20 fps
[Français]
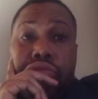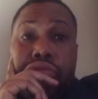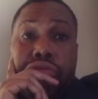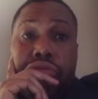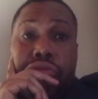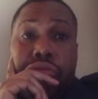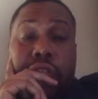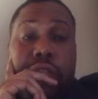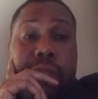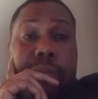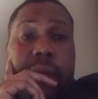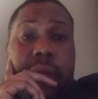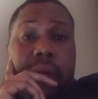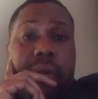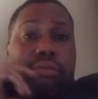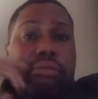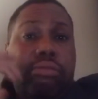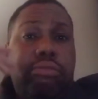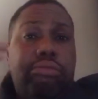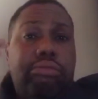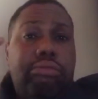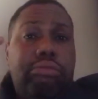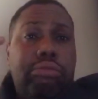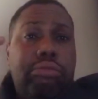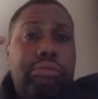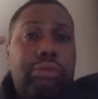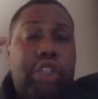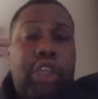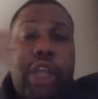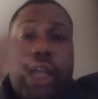n'est-ce pas,
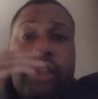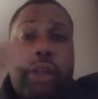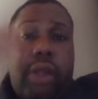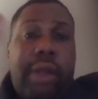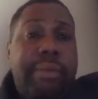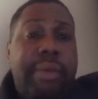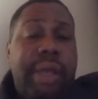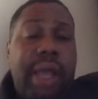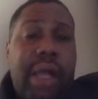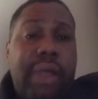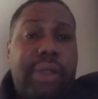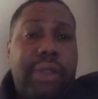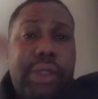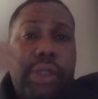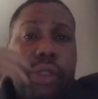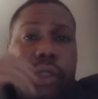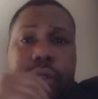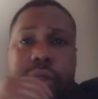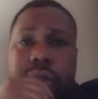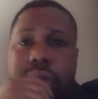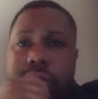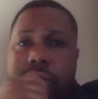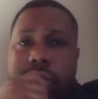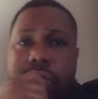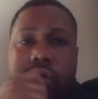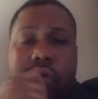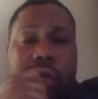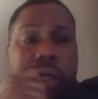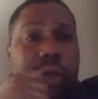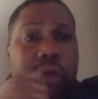qui attendent un miracle de Dieu,
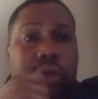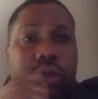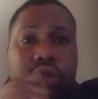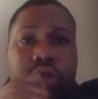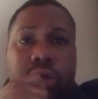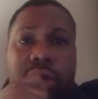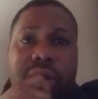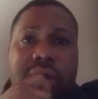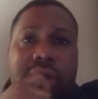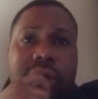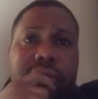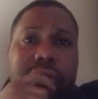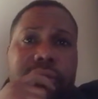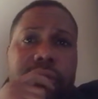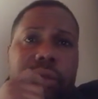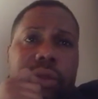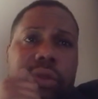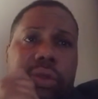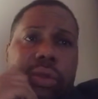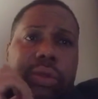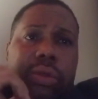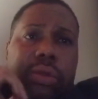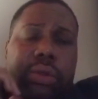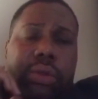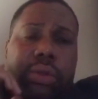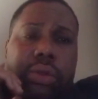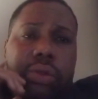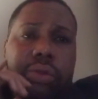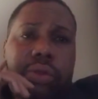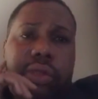soyez tous au rendez-vous du